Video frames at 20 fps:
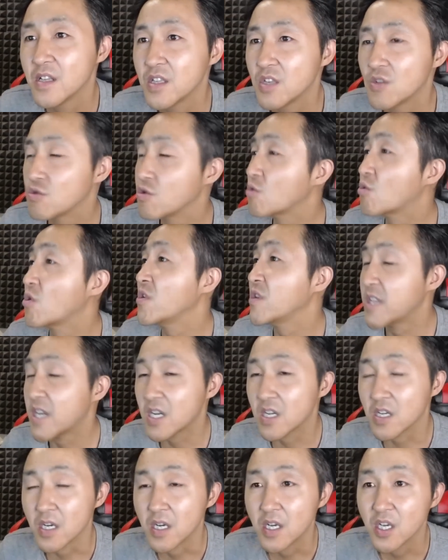你说关于
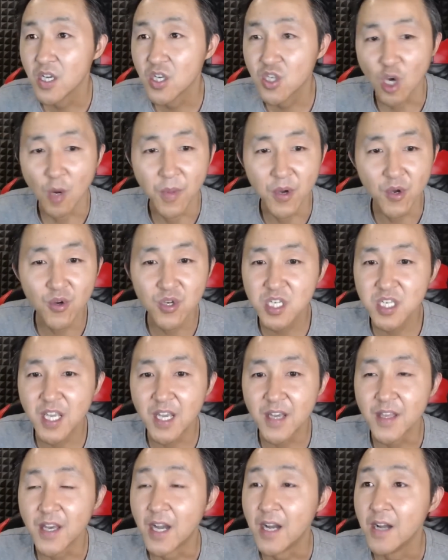那个小朋友事
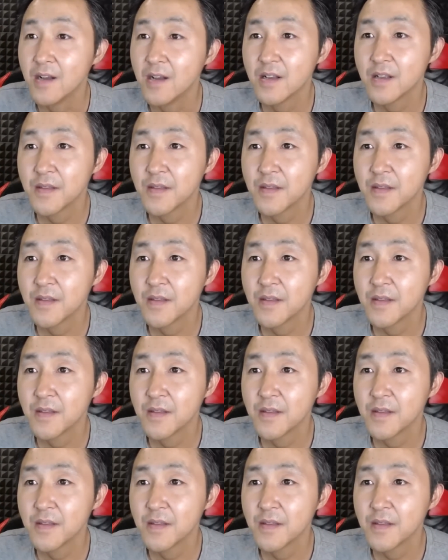件的？